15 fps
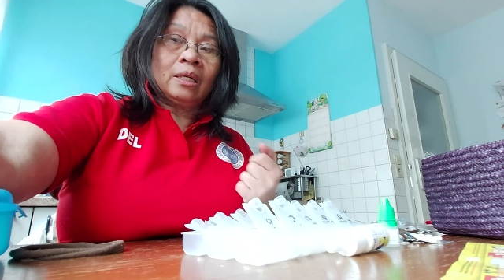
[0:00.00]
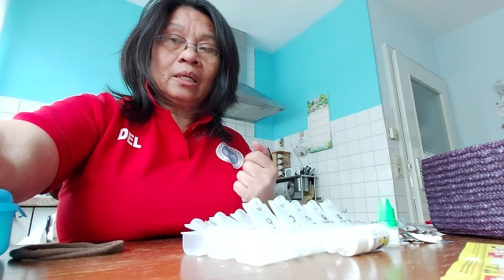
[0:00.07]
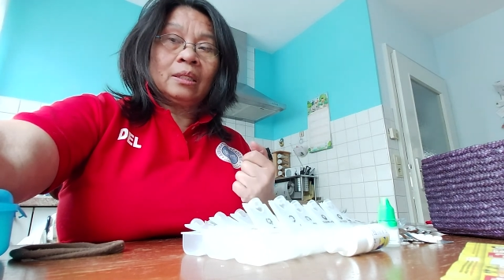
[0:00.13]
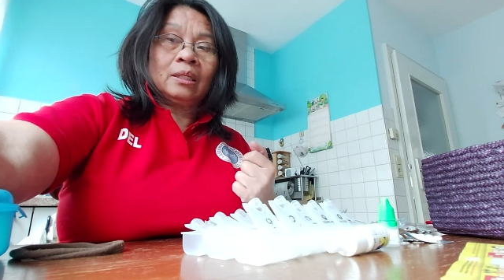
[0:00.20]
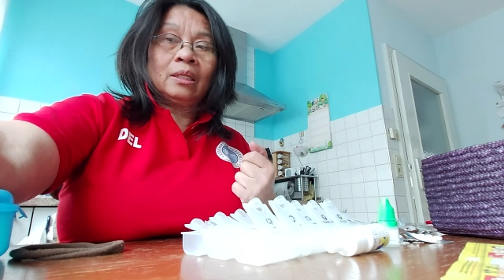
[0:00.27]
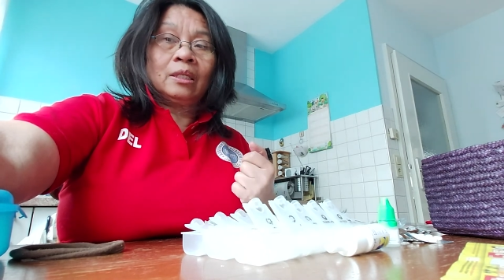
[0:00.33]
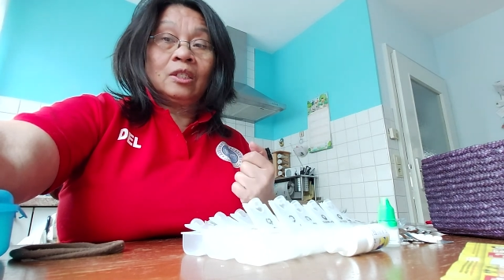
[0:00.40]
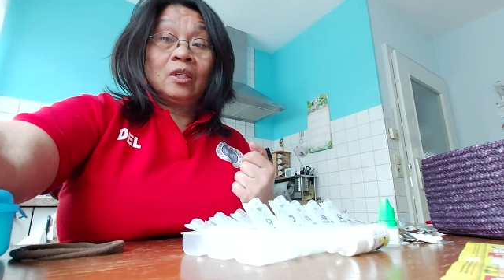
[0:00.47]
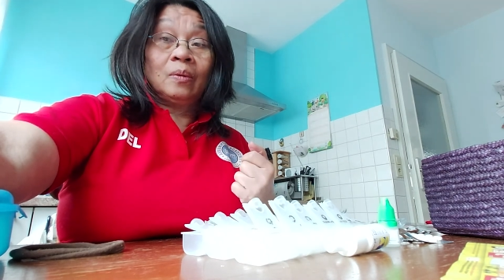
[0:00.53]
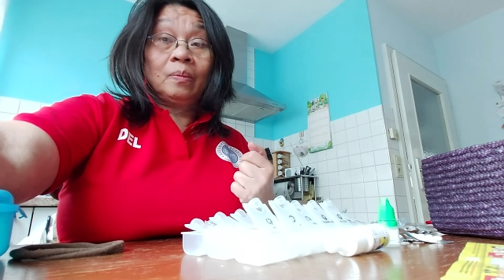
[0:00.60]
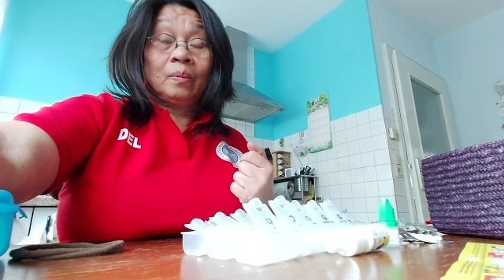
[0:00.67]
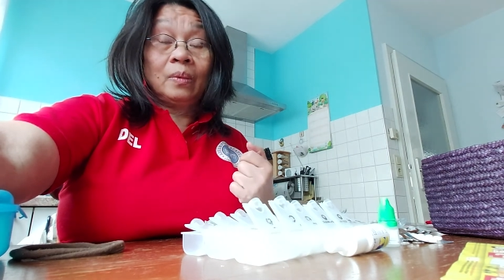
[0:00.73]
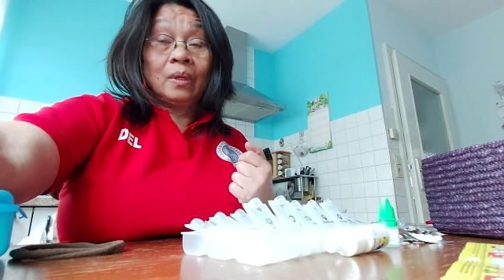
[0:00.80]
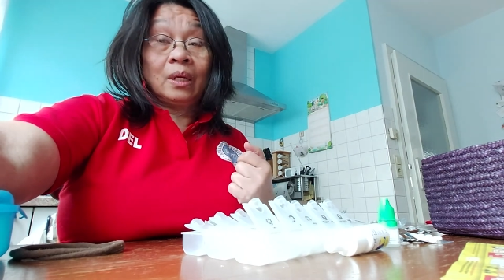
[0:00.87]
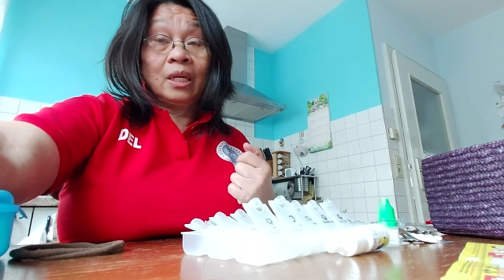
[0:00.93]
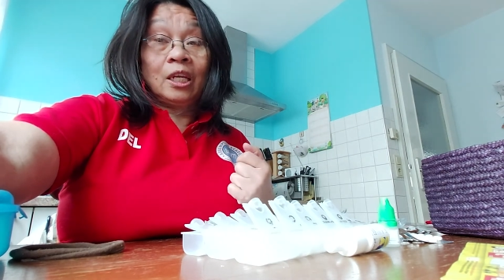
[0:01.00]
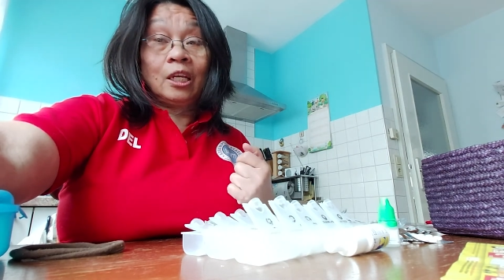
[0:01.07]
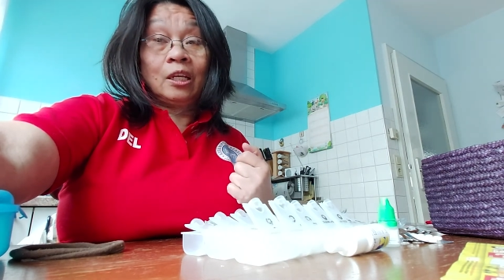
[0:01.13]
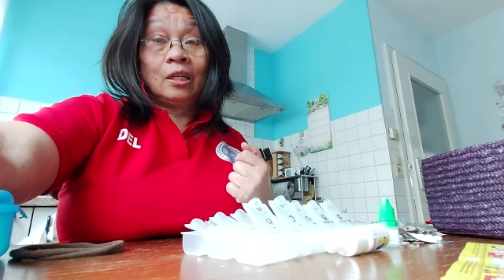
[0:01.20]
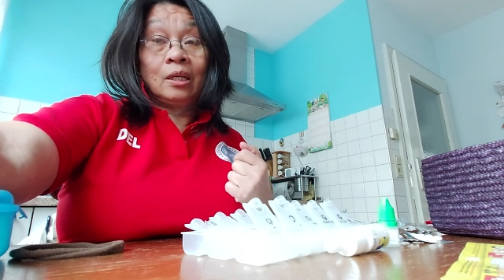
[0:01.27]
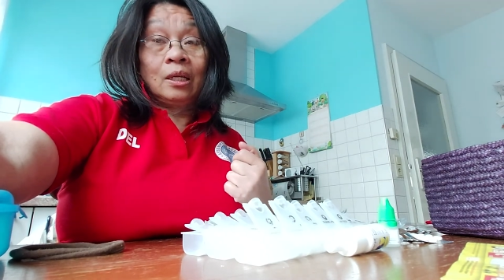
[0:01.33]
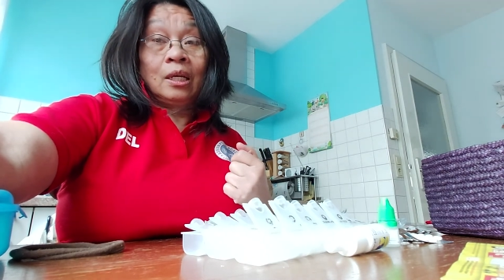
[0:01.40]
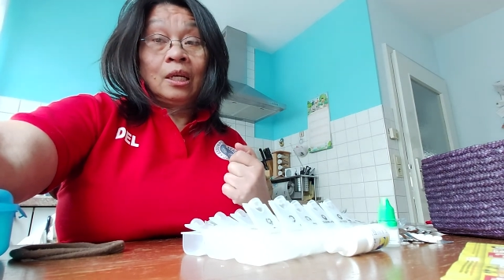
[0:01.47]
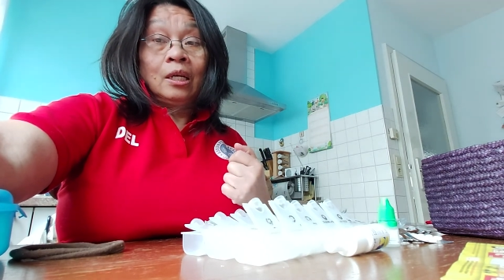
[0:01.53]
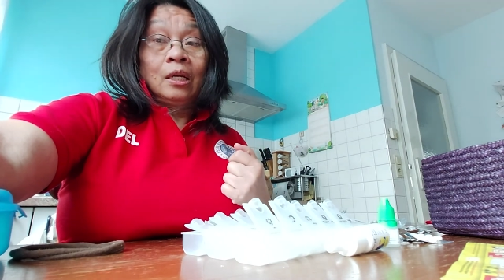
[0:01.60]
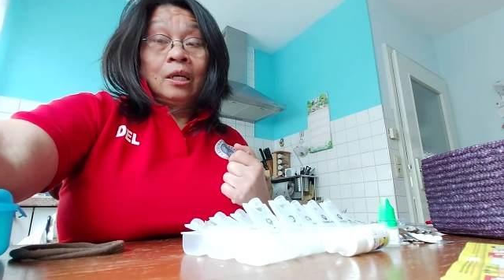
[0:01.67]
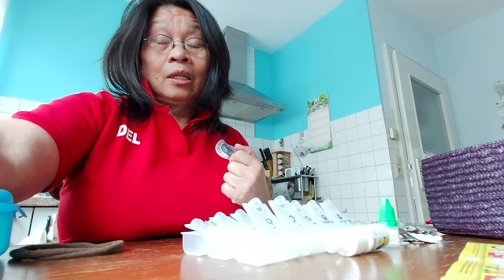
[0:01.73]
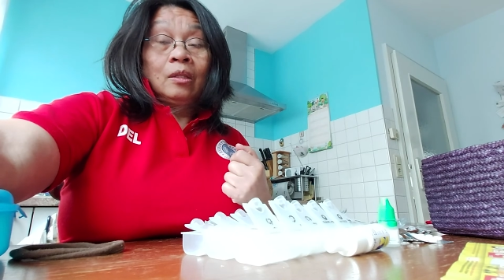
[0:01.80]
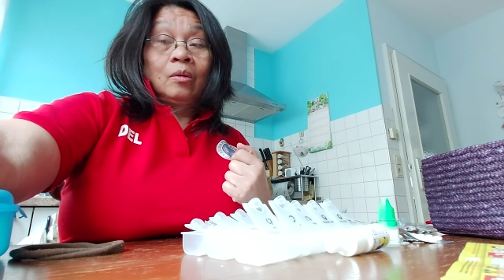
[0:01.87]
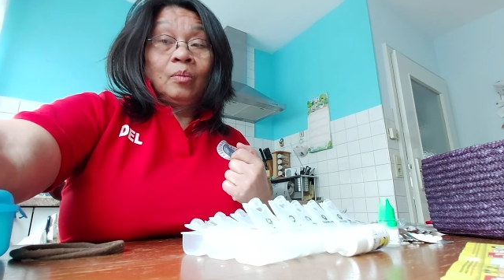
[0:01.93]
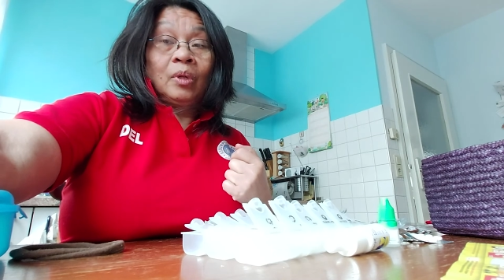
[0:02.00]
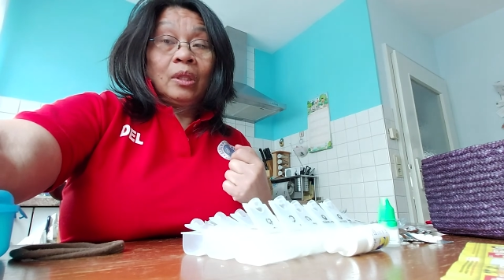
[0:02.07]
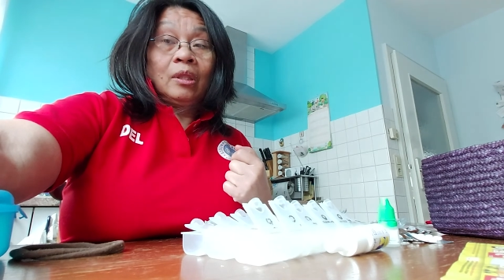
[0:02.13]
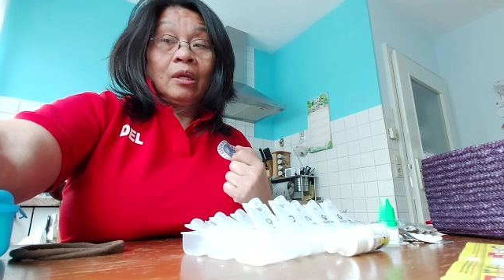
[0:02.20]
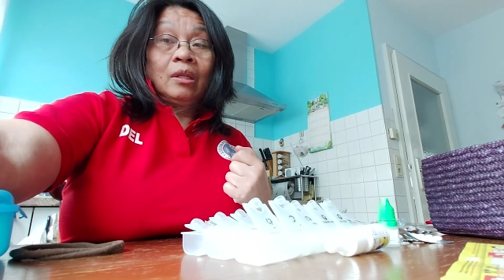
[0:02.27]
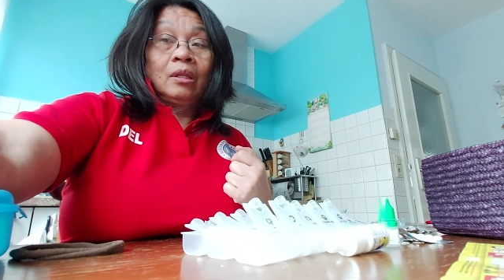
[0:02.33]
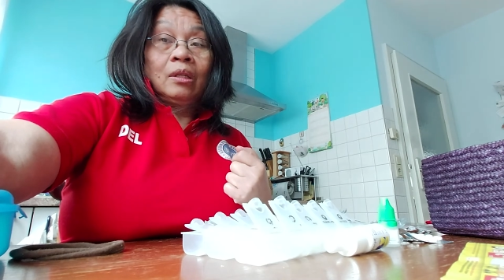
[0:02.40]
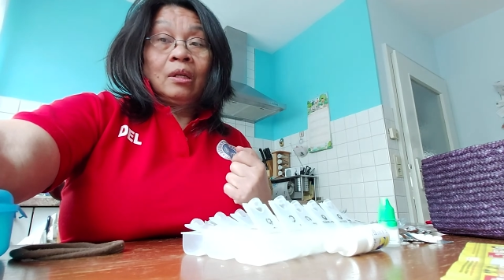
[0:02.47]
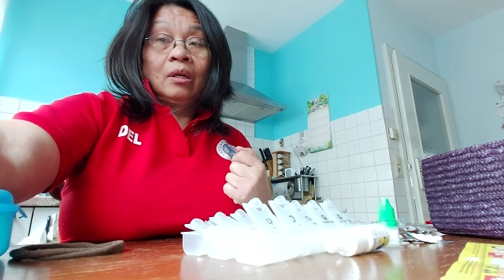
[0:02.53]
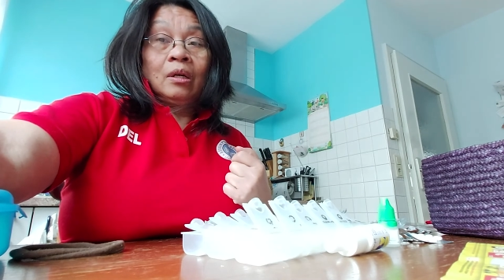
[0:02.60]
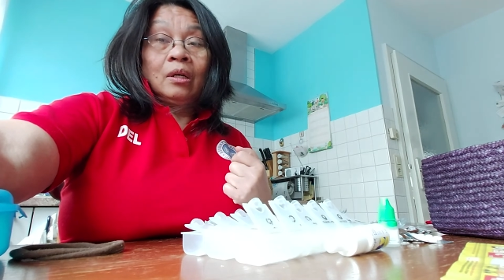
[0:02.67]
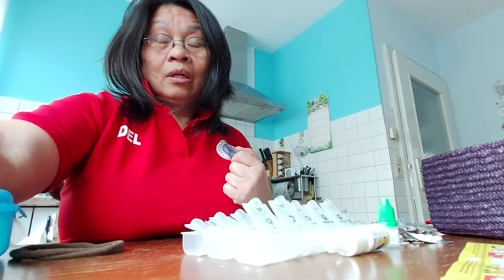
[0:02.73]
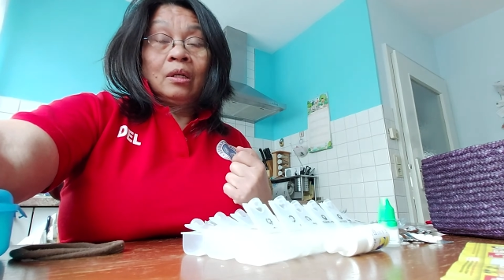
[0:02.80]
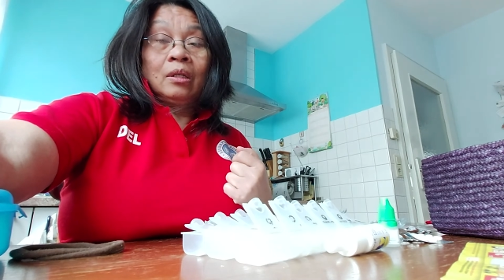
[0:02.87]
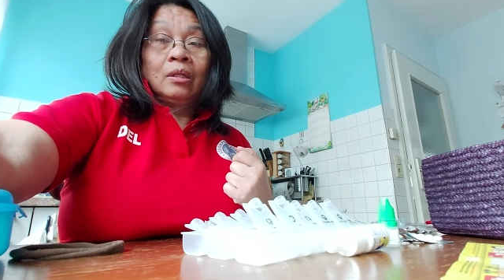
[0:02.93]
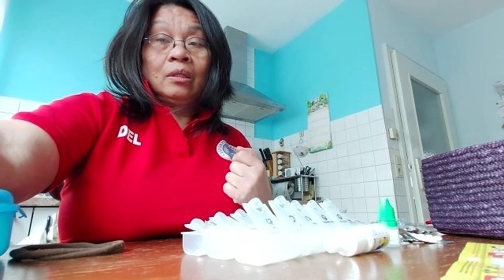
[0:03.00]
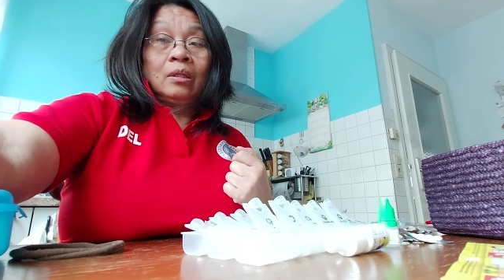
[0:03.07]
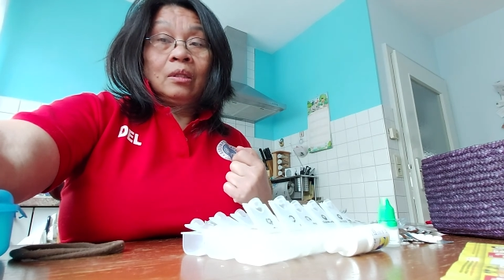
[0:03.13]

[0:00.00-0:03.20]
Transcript: Kasi, syempre, tumatanda,